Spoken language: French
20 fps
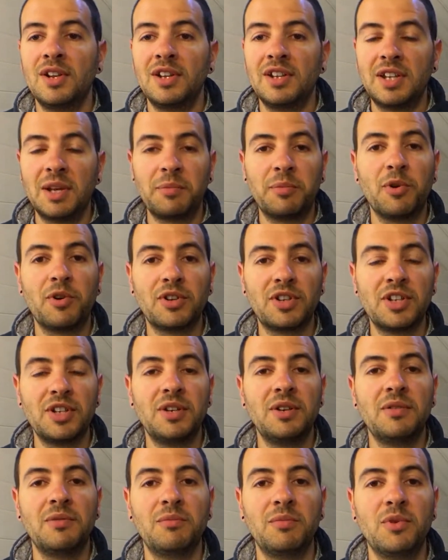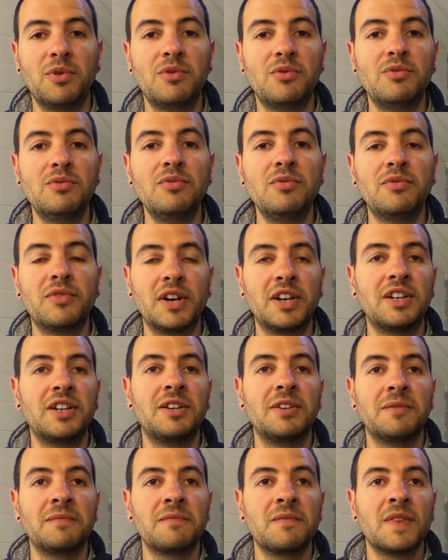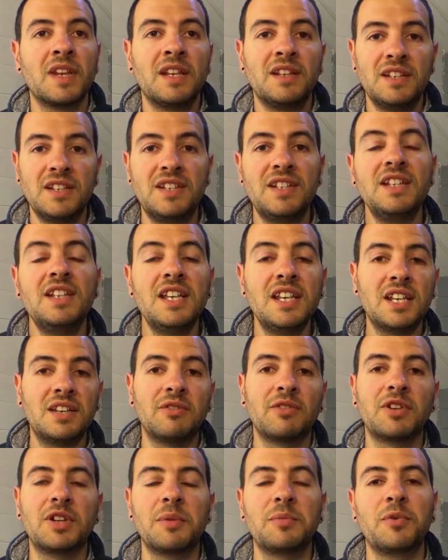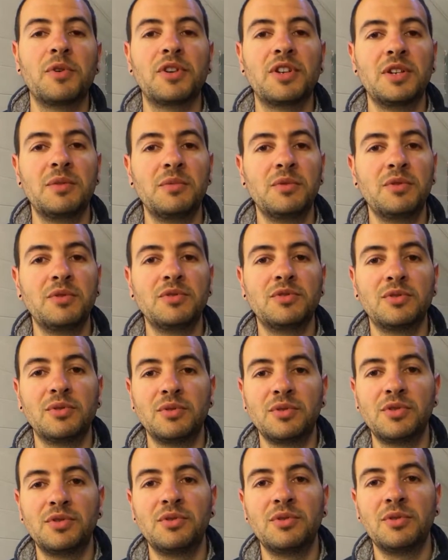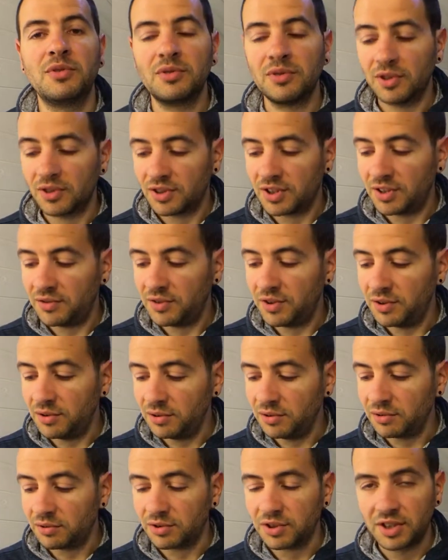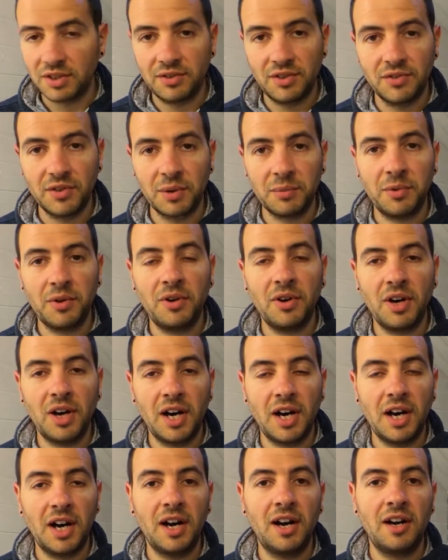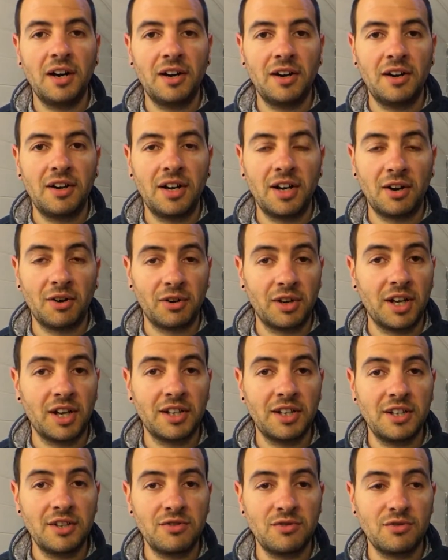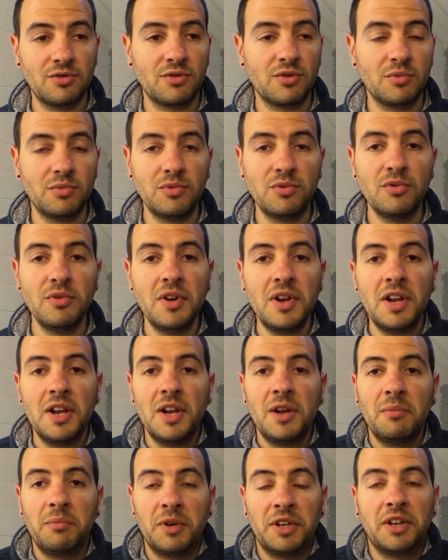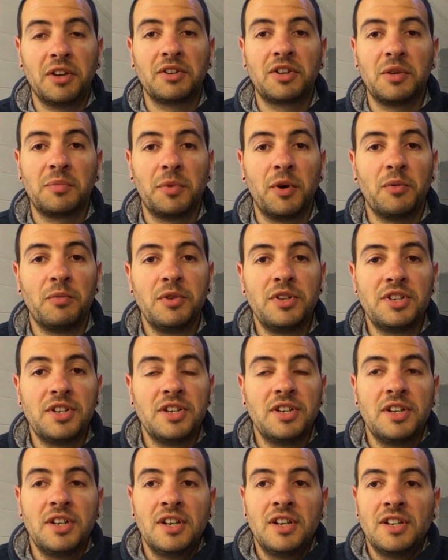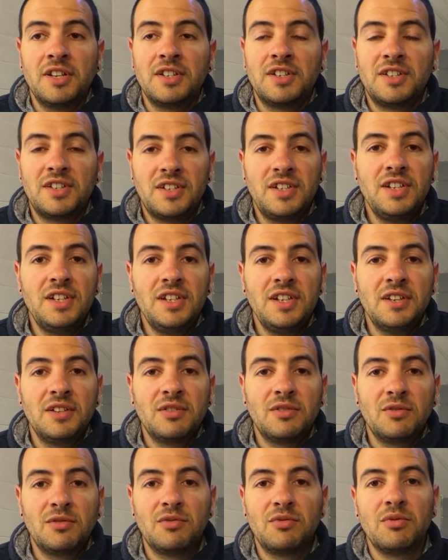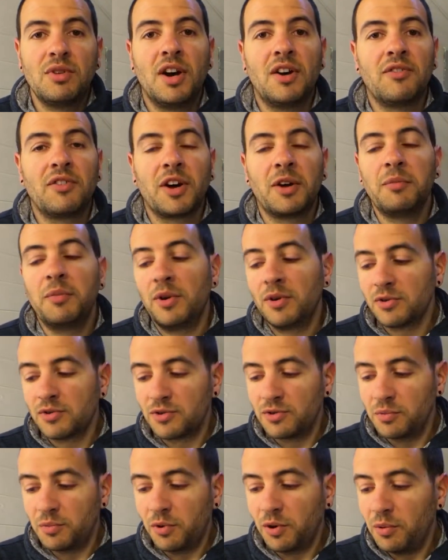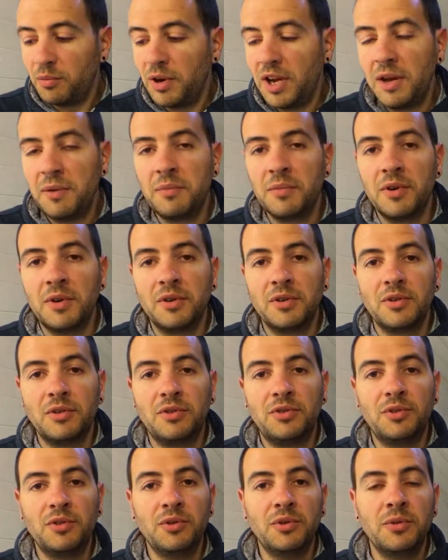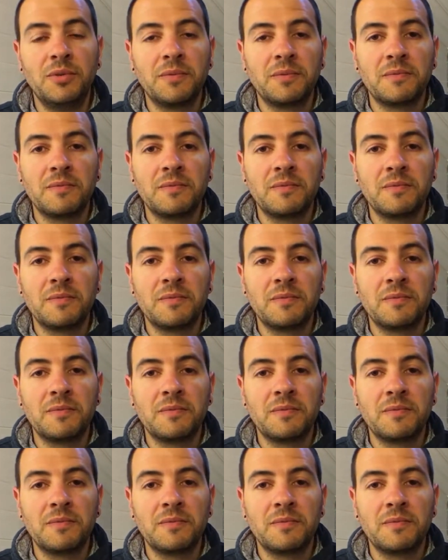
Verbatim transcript: t'apporter beaucoup, enfin des, idées qui vont t'apporter beaucoup de solutions dans cette vidéo. Donc je t'invite vraiment à la regarder jusqu'au bout. Maintenant, tu n'es pas obligé. Si tu as vraiment ce problème de